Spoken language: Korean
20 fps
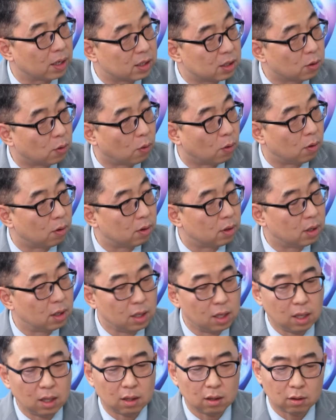파시고
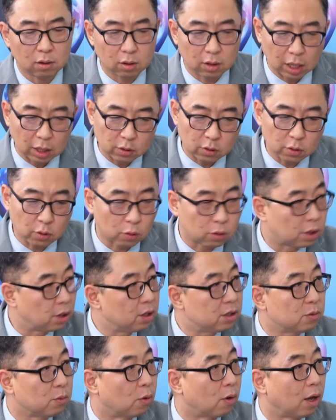대선이 어떻게
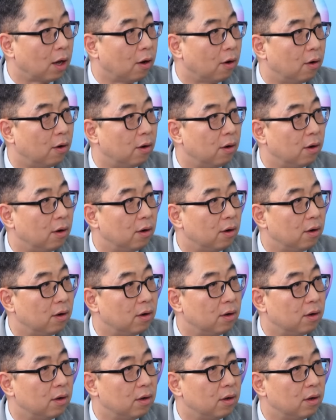될지 몰라요.
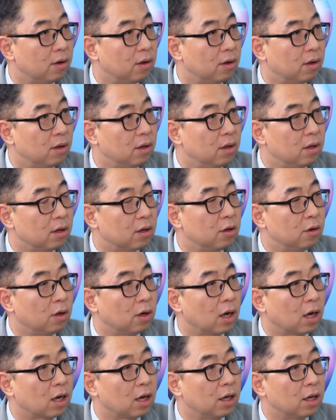음... 음. 그리고
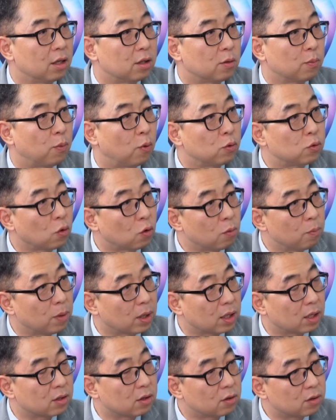아까 얘기했던 보조금
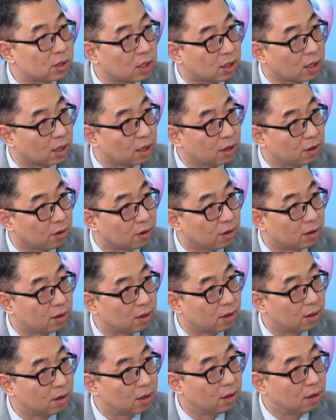받아서 흑자잖아요.
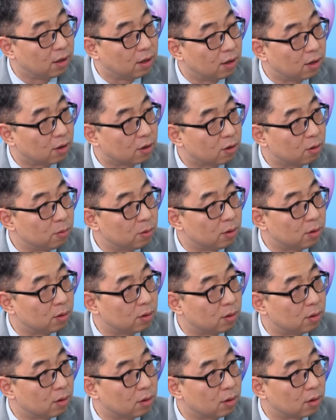그렇죠. 그러면
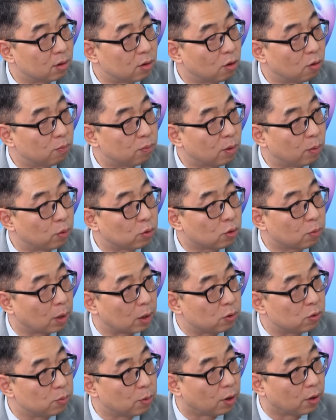트럼프가 보조금
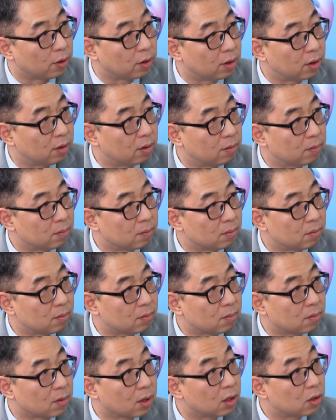안 주면
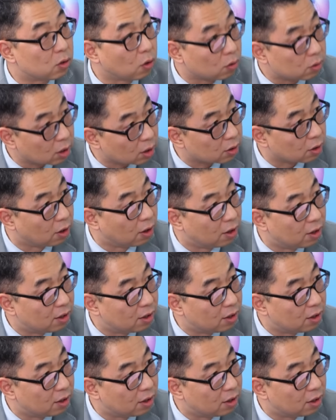적자죠.